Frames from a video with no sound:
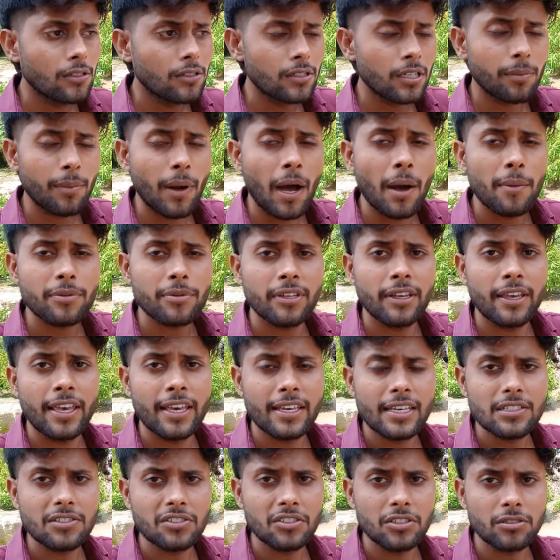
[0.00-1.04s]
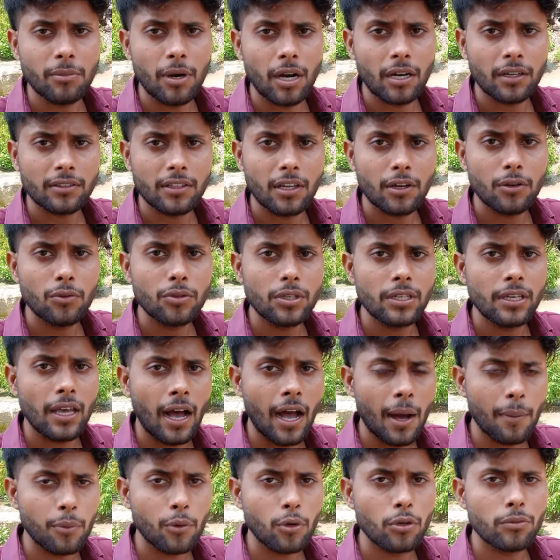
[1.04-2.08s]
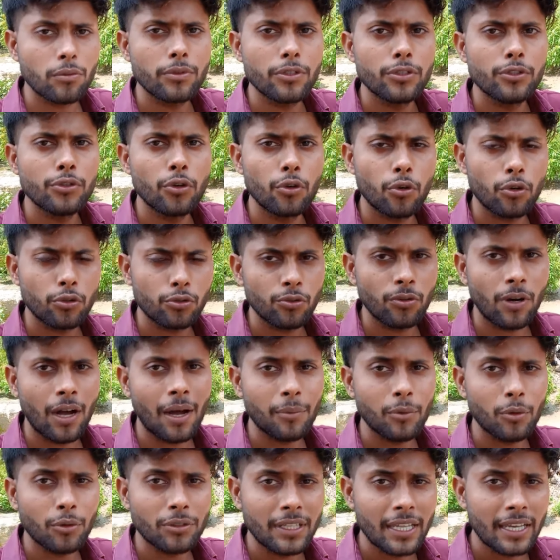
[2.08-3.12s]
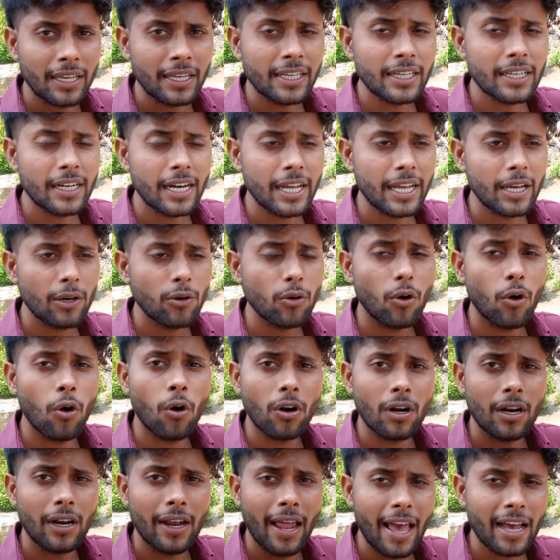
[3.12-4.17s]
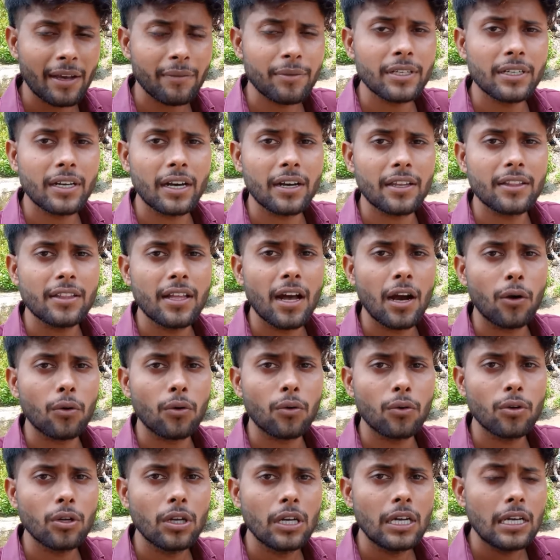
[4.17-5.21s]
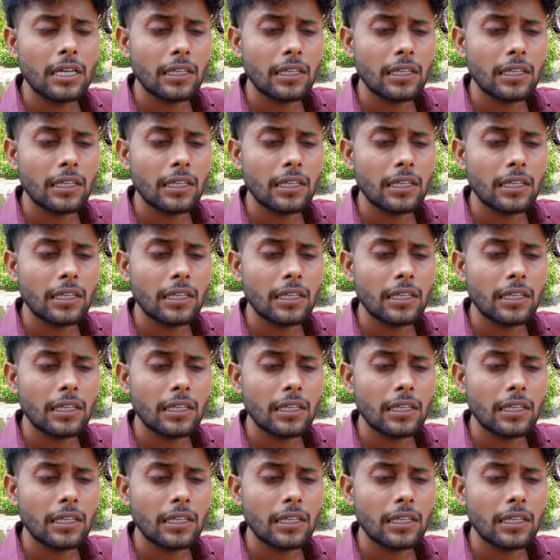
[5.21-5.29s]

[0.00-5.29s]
सिर्फ आपसे एक ही चीज़ मांगता हूँ कि आप लोग वीडियो को तो आप लोग देख ही रहे हो और लाइक भी कर दिया करो